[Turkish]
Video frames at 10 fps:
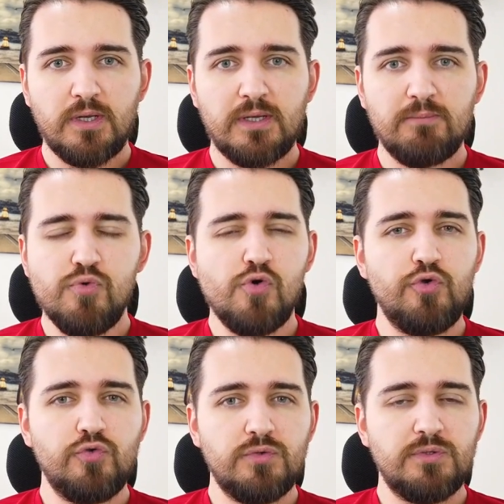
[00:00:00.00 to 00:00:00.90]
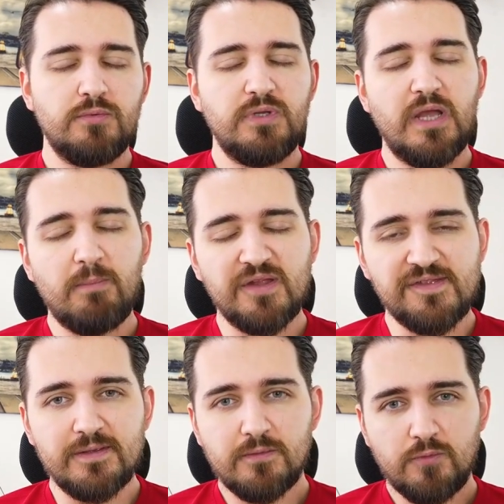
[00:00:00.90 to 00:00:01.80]
e, bu oyun
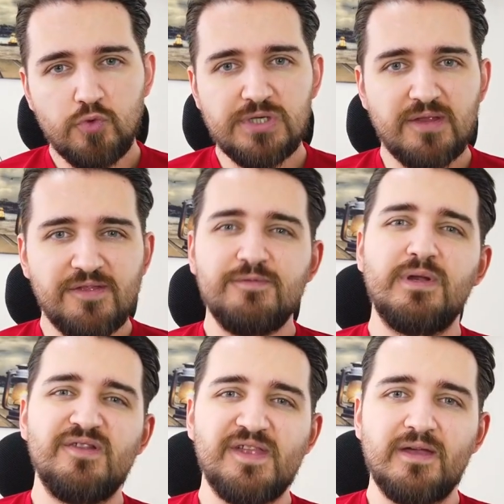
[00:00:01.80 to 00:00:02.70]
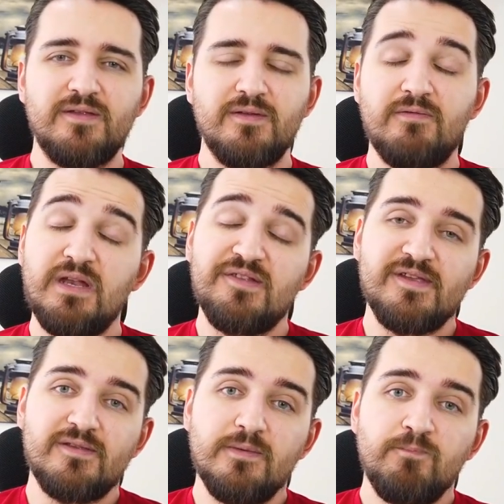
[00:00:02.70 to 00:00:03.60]
yaması ücretsiz verilseydi,
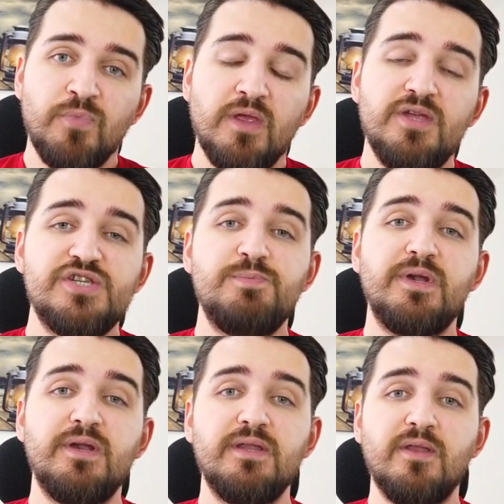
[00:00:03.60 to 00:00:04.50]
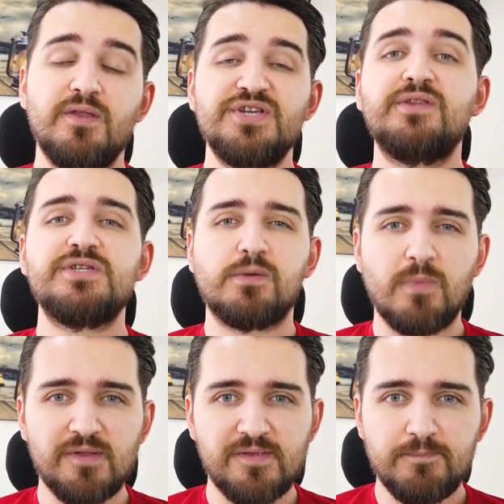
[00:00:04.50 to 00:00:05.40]
verilseydi hiçbirinin çıtı
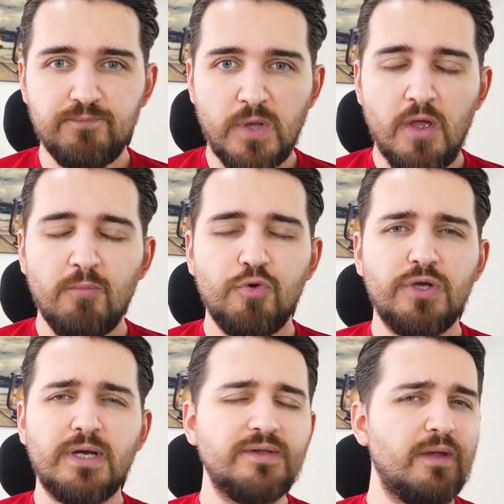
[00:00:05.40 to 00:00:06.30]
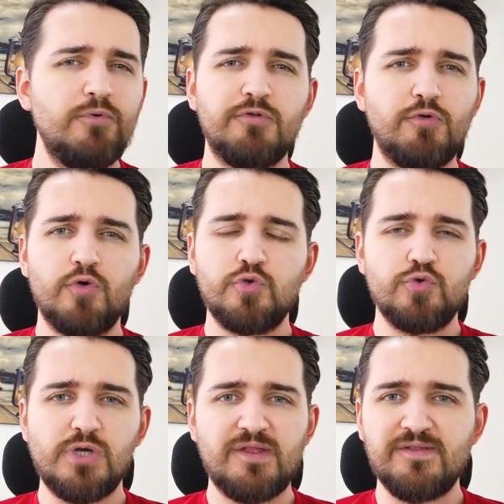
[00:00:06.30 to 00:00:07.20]
çıkmazdı. Bugüne kadar bir sürü önce
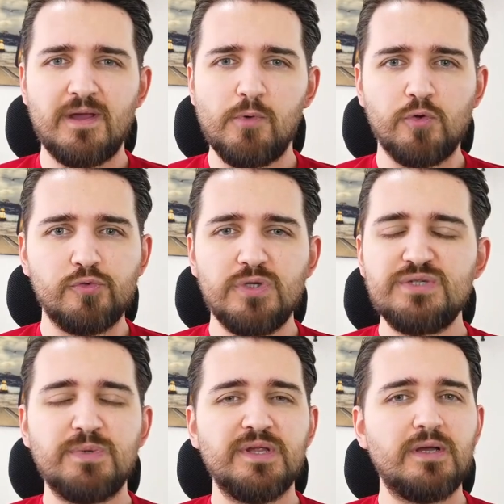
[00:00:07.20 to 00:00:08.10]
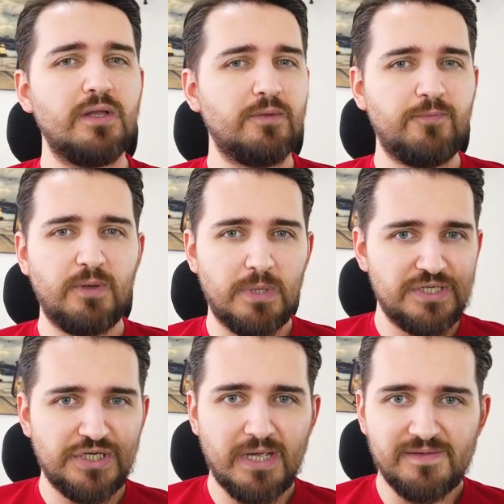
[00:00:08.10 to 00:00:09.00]
ücretsiz yama oldu. Hiçbiri de kalkıp firmaya
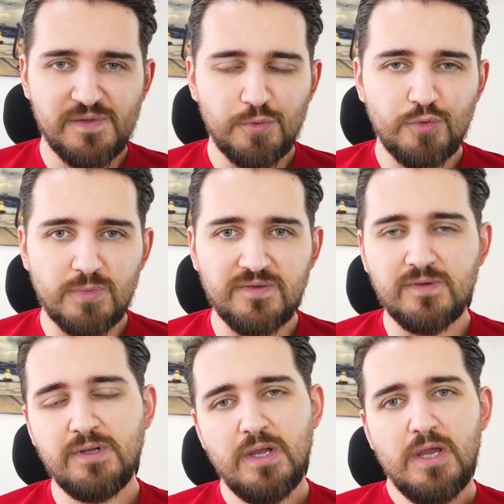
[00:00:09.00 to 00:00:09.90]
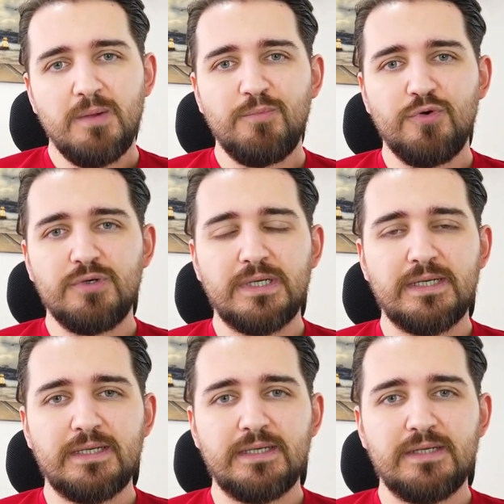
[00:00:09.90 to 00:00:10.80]
şikayette bulunmadı. Bu
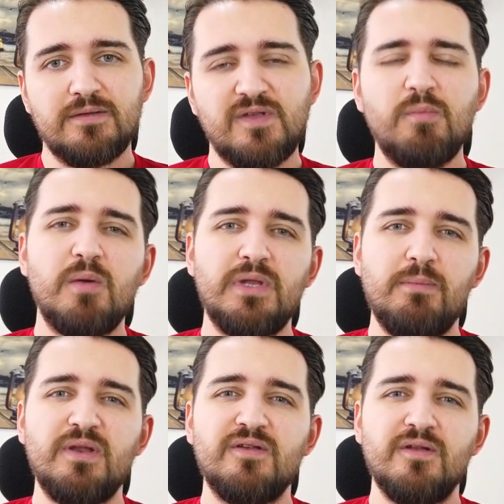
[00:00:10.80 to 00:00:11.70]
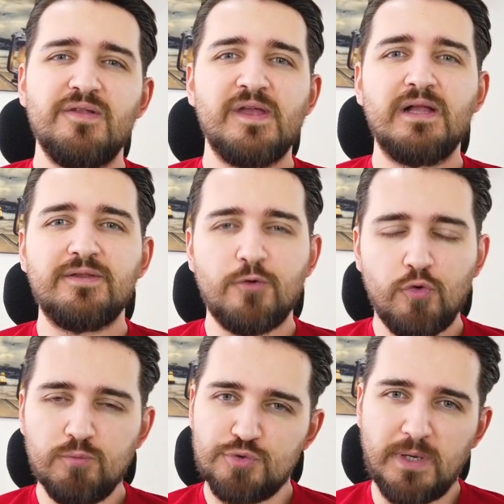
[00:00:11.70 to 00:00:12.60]
e, tamamıyla bir saldırı
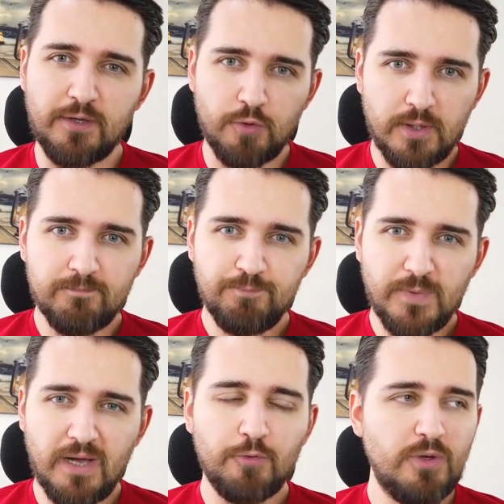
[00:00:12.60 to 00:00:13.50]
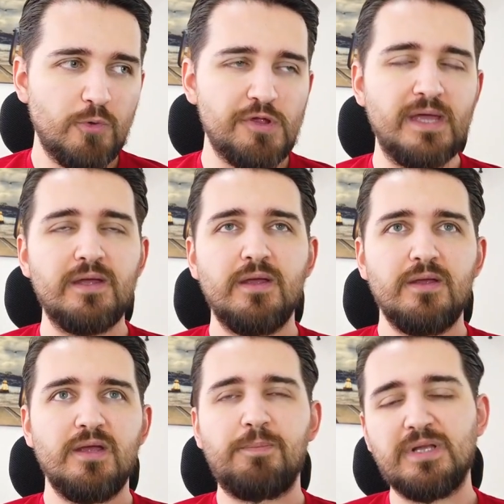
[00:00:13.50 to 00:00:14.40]
olmuş bana göre. Anonymous'a
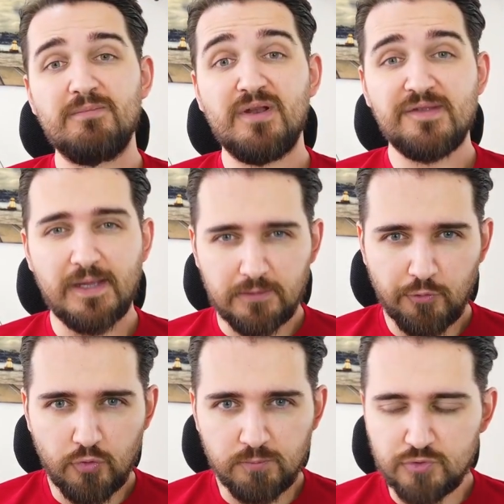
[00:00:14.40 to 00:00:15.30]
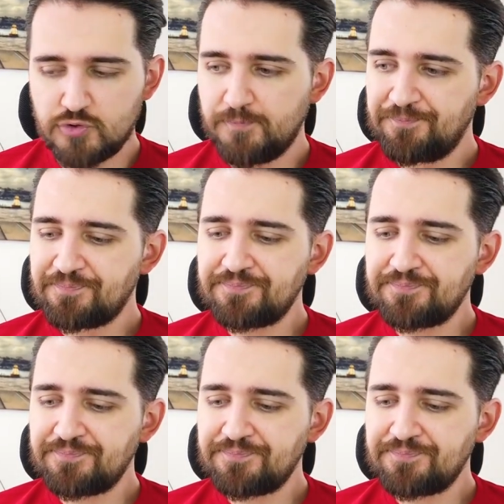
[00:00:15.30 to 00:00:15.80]
yapılan bir saldırı olmuş.